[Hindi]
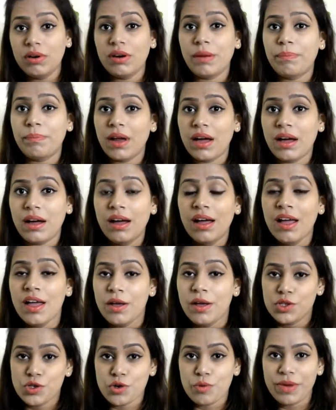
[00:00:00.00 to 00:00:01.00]
अपना
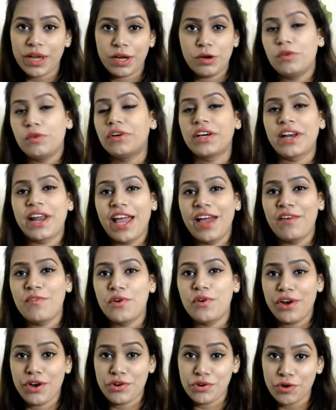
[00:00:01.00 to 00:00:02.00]
जो मेकओवर है वो
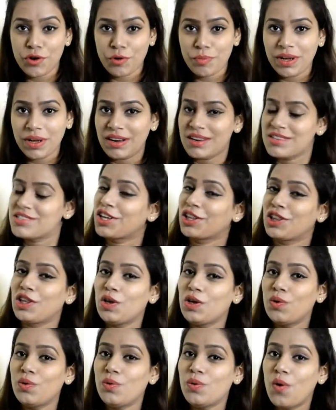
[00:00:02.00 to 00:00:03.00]
रेट्रो लुक में कर
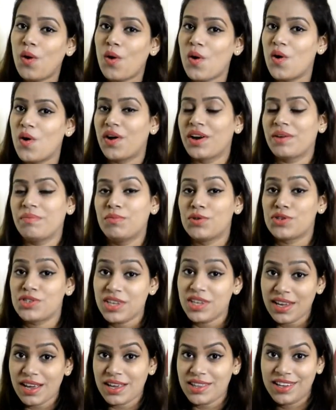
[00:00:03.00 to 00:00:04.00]
सकती हूँ और
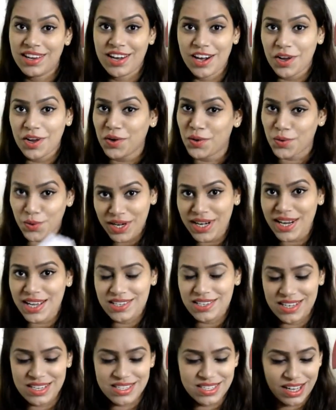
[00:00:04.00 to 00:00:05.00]
मुझसे ये अधिकार कोई नहीं
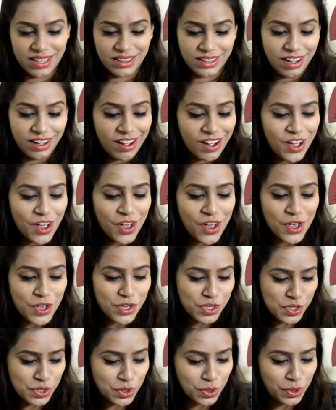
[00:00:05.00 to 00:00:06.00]
छीन सकता
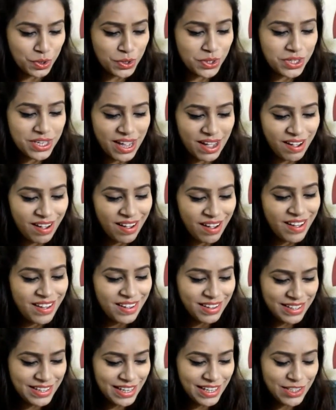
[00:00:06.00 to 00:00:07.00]
सो so, या
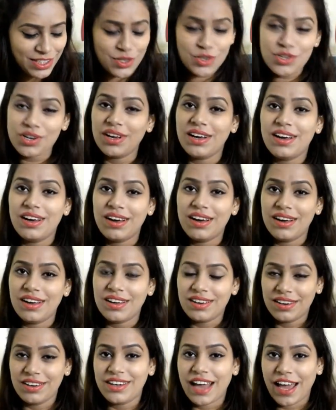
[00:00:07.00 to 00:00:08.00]
yeah, ये जो
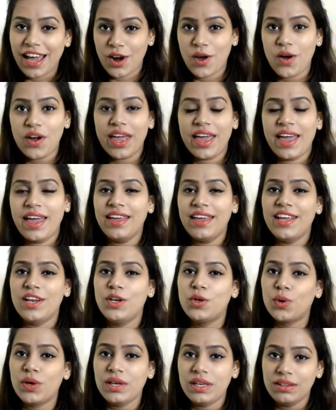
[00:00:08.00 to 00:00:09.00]
डायलॉग uh, है ये
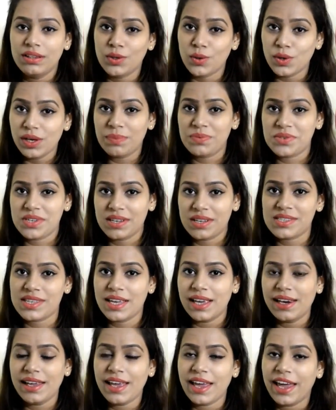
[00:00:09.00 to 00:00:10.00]
दो दो लिपस्टिक्स
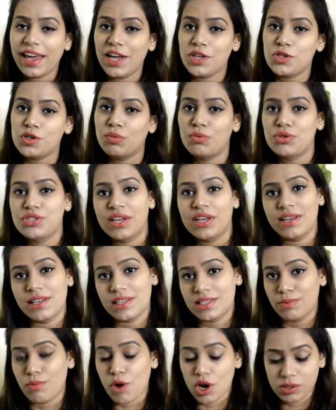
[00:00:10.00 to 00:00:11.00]
के लिए है जो मुझे
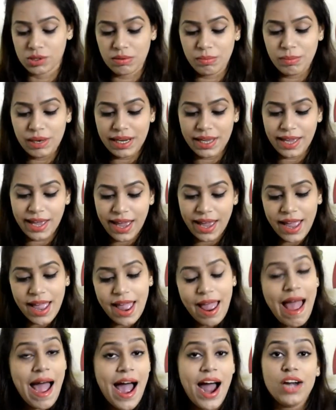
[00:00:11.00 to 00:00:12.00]
इस बॉक्स में मिली है
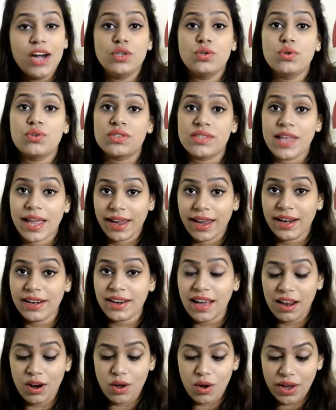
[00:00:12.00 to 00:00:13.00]
एंड जो सेकेंड
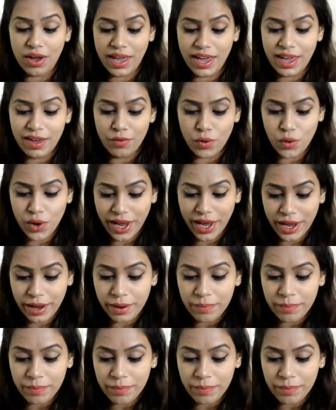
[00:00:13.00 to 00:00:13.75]
डायलॉग है वो है